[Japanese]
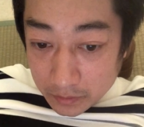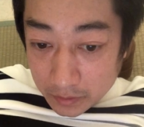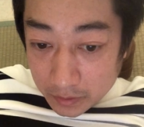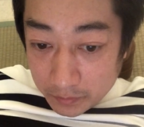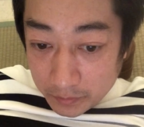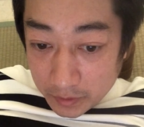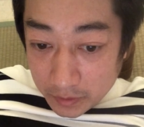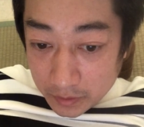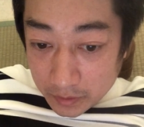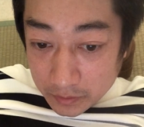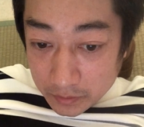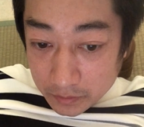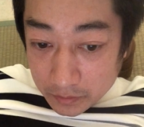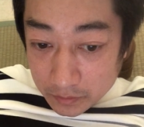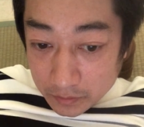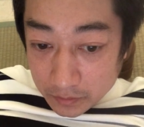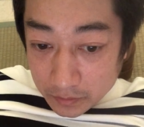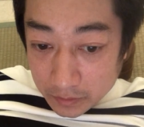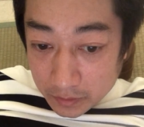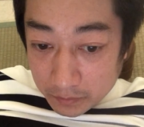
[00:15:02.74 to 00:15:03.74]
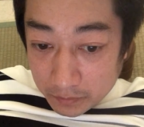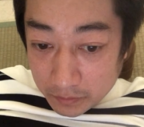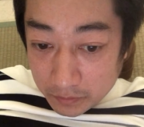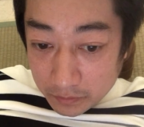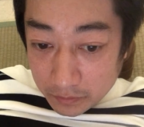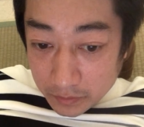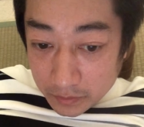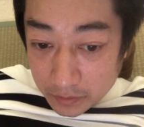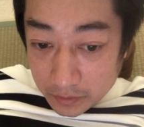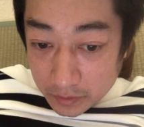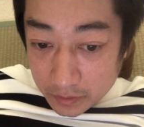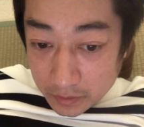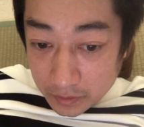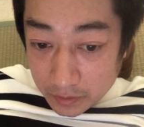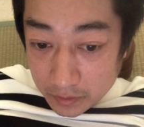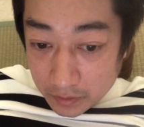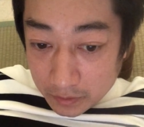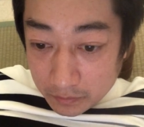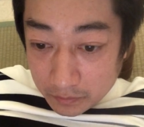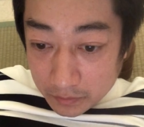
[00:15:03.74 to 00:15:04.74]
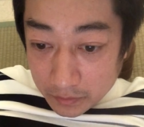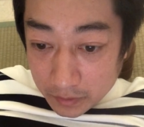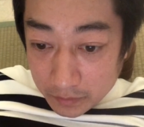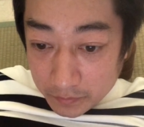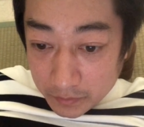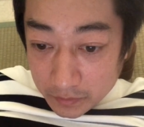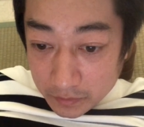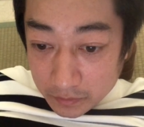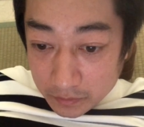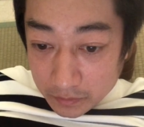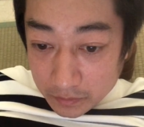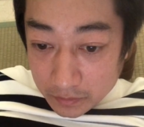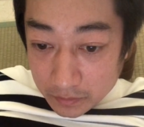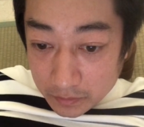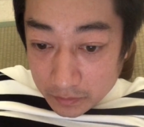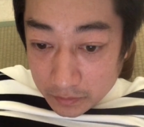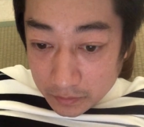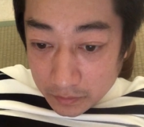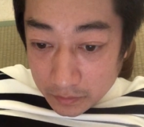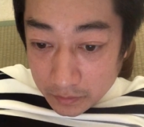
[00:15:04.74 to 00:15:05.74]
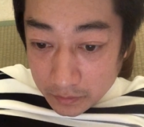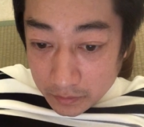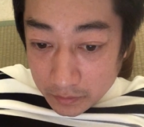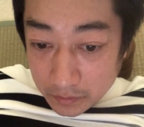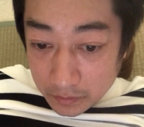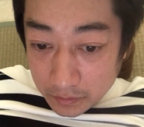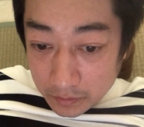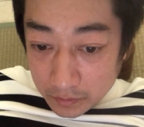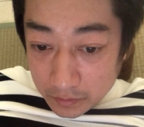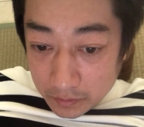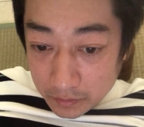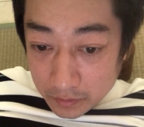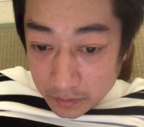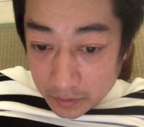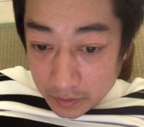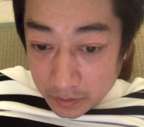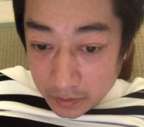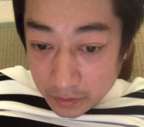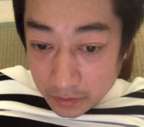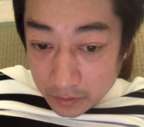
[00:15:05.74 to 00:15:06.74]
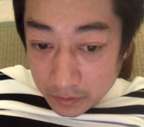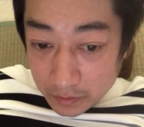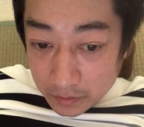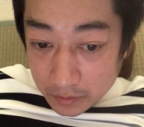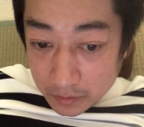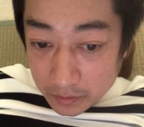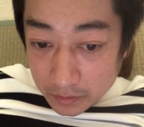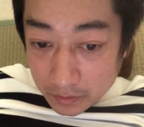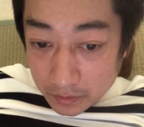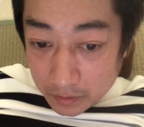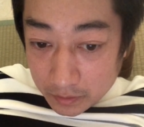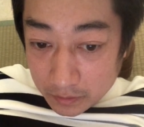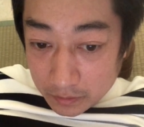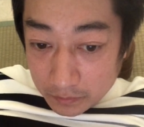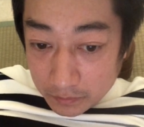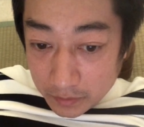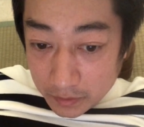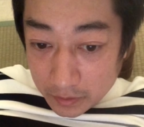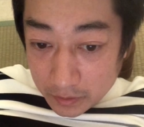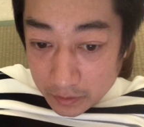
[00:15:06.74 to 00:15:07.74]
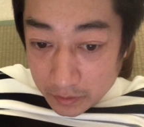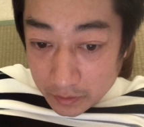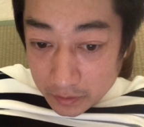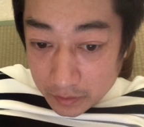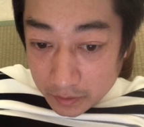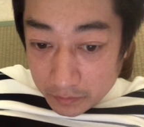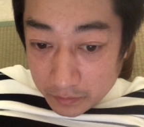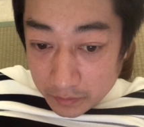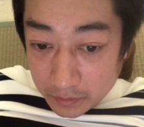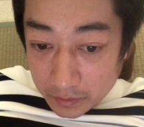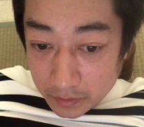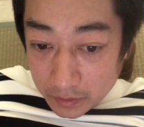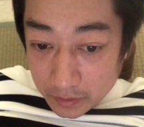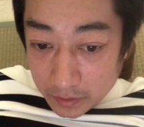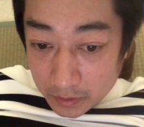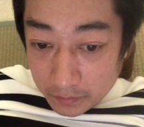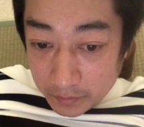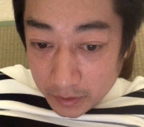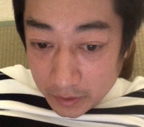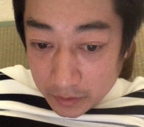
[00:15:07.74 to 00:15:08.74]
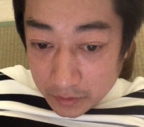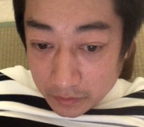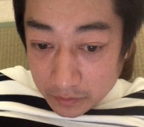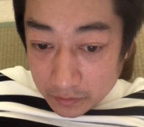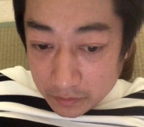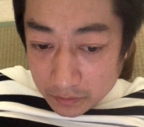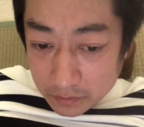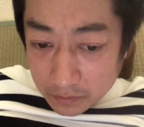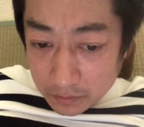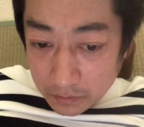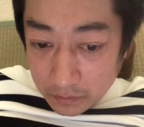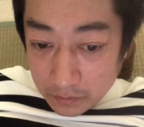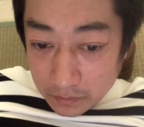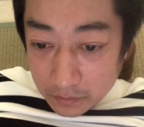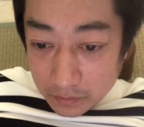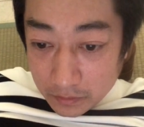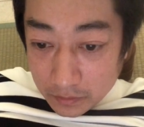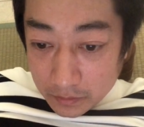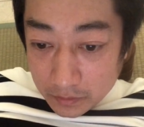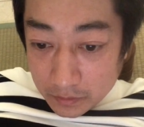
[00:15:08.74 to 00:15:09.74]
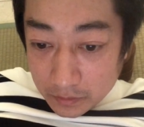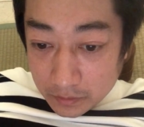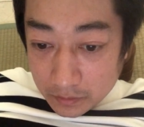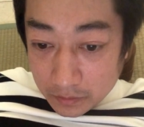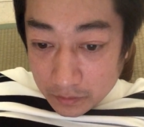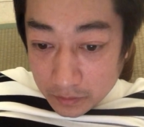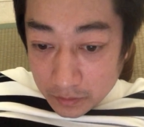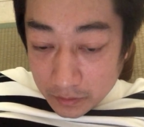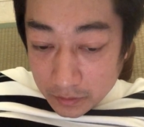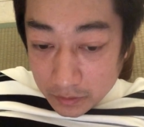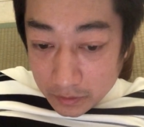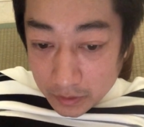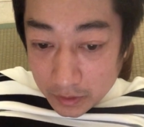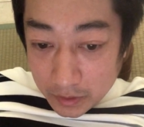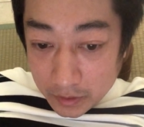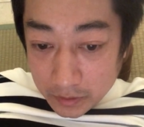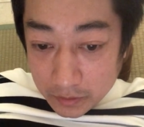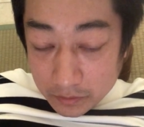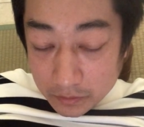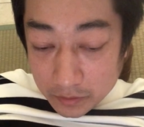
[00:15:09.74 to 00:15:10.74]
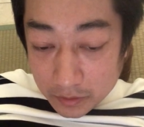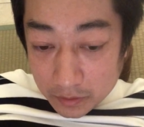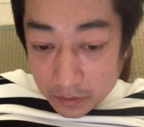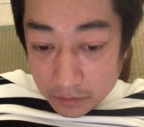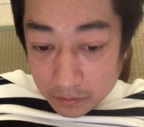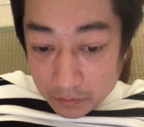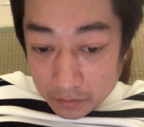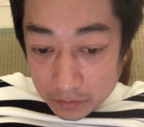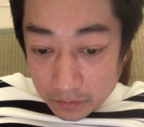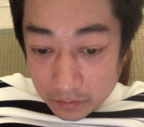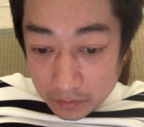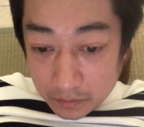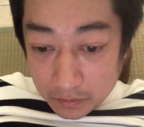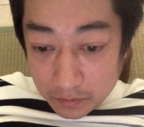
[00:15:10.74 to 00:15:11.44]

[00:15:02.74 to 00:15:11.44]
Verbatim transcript: やめやすくタバコの禁煙をやめやすく禁やめやめやめやすくねやりやすくじゃないのかな